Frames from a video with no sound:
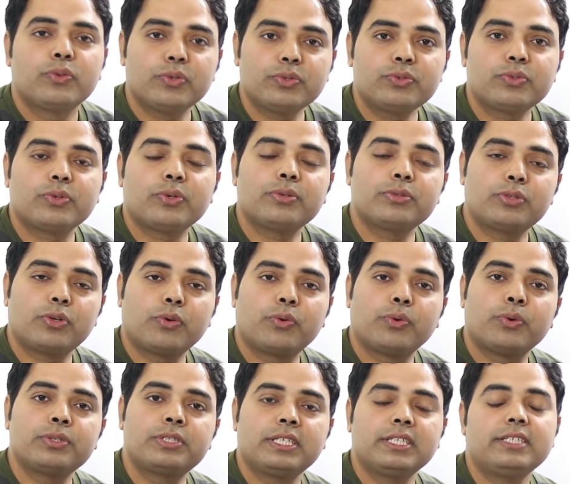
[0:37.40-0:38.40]
दोस्तों जो
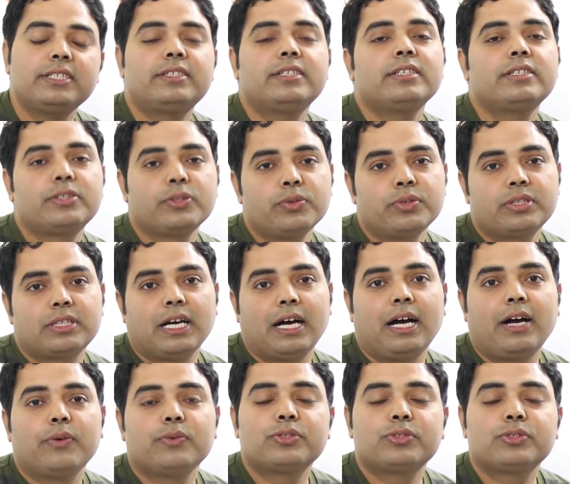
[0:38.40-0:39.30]
कोचिंग इंस्टीट्यूट था